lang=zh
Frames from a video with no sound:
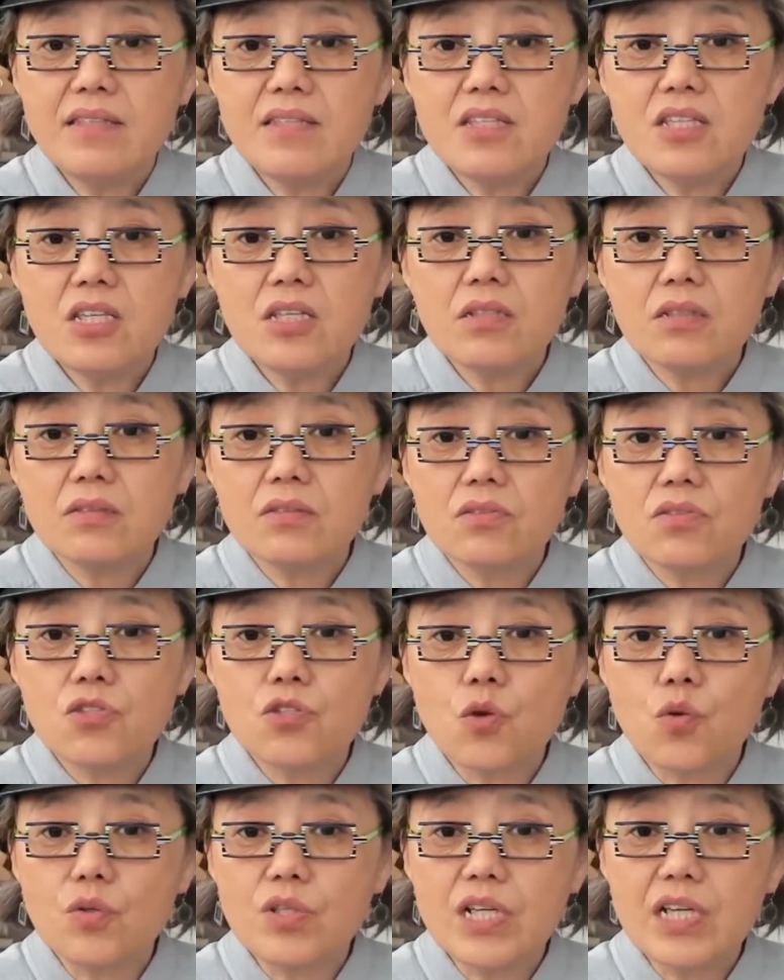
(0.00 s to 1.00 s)
京
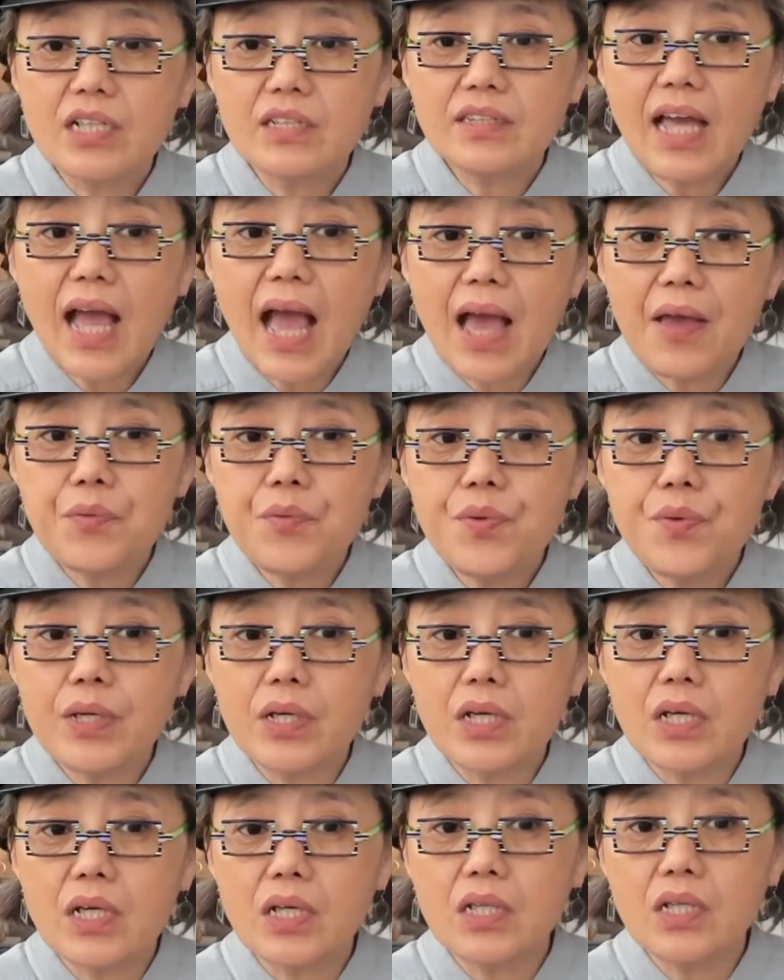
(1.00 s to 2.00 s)
走这个大
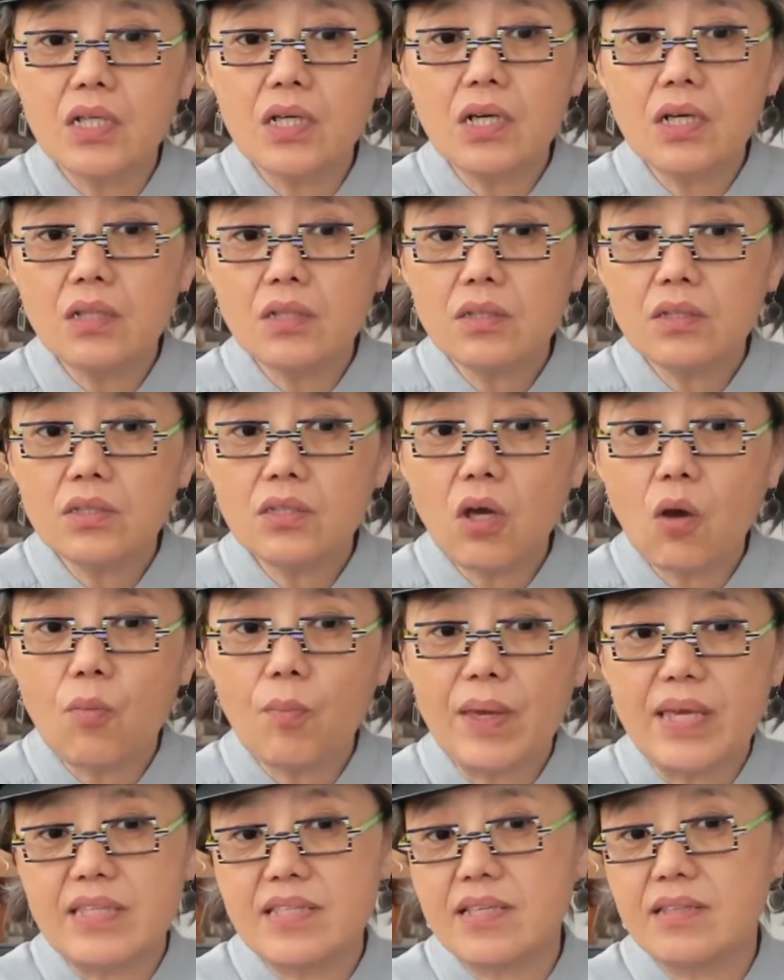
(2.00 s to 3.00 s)
运河到
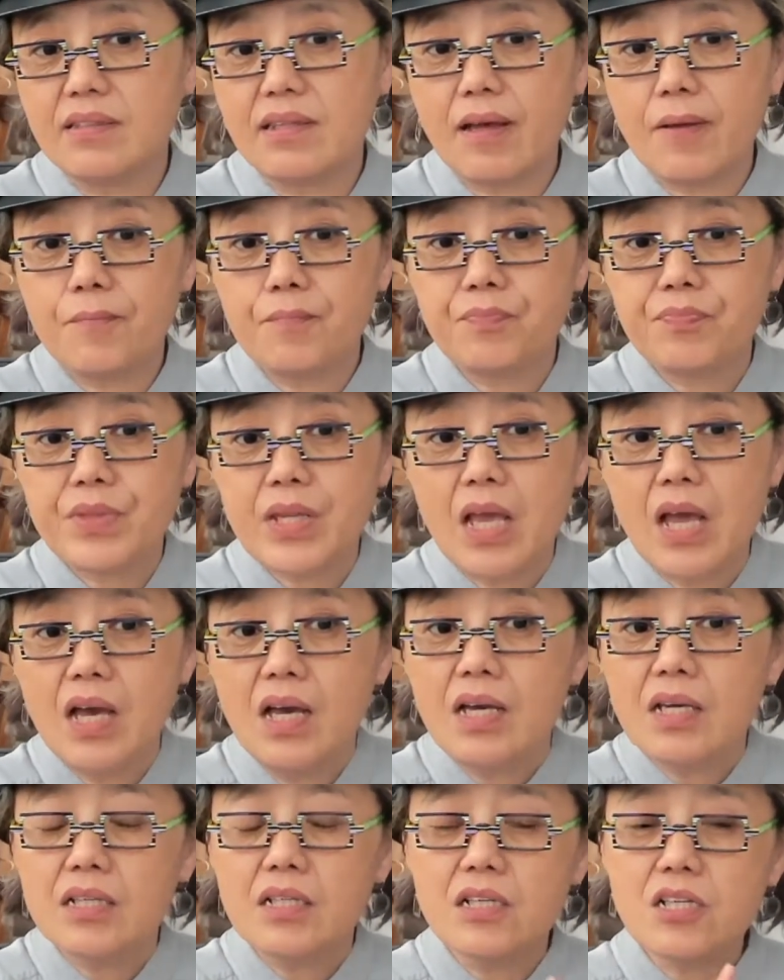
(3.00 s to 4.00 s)
北京的。
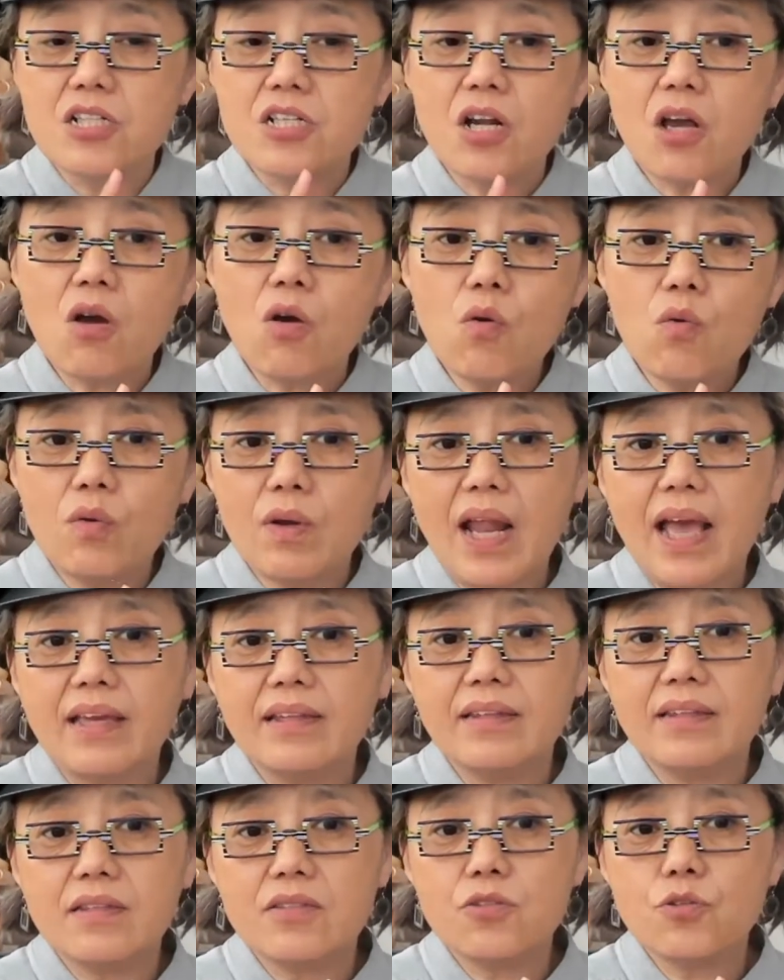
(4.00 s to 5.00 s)
可是后
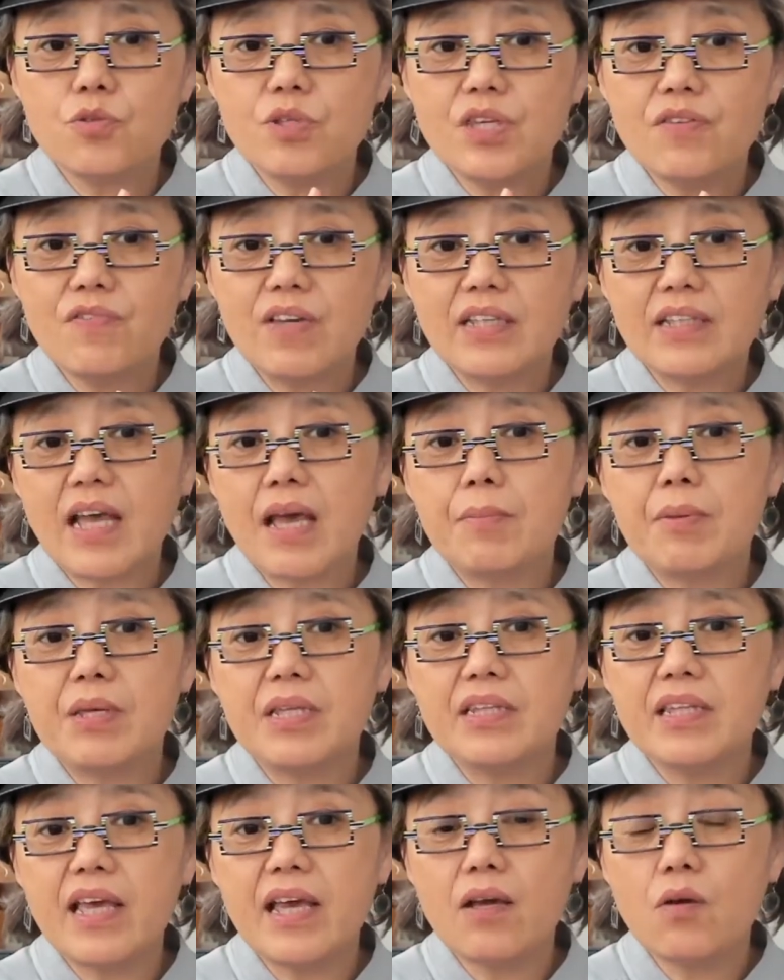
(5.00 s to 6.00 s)
来呢，就因为太
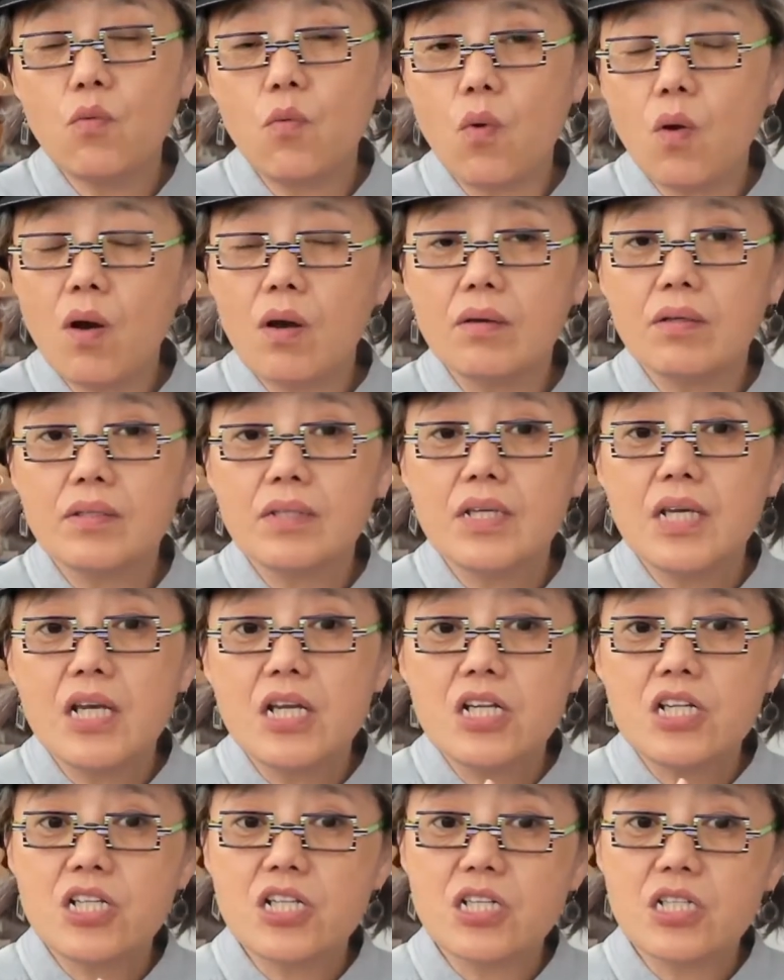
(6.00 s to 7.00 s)
平天国，
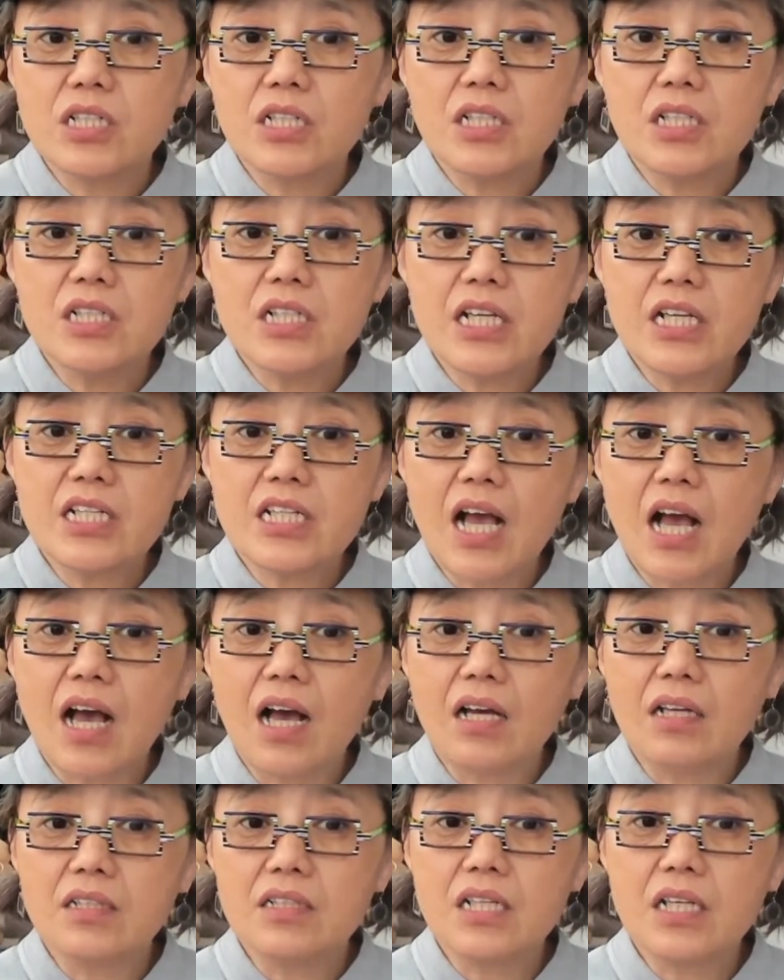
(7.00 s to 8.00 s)
使得这
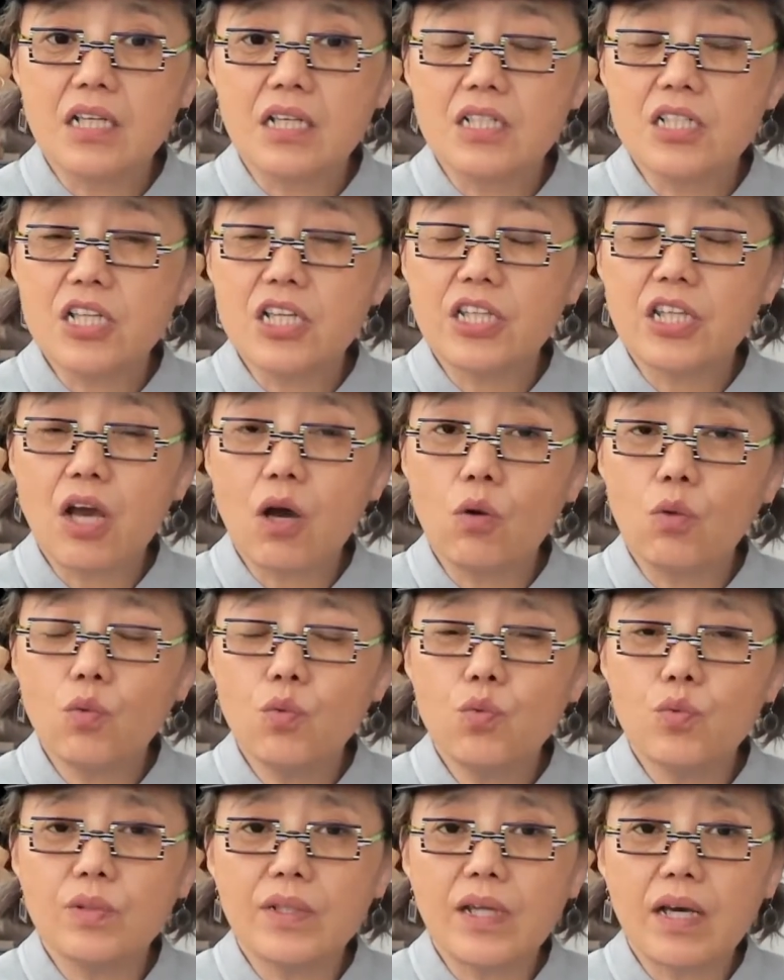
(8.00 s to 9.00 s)
场这个这条
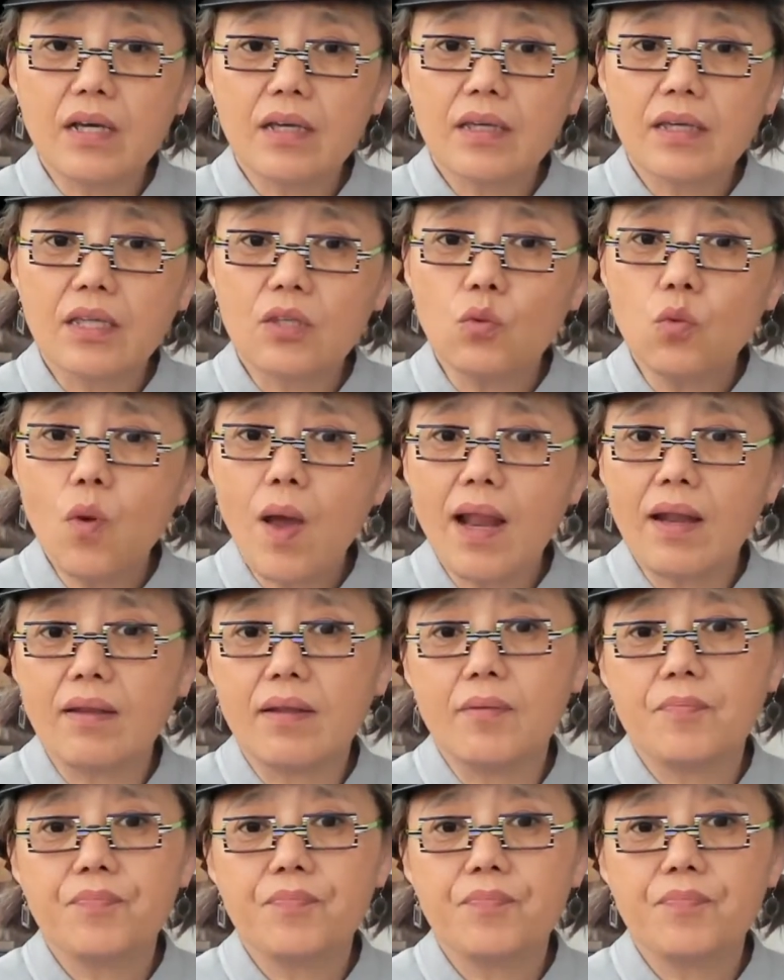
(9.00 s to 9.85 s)
路呢给断了。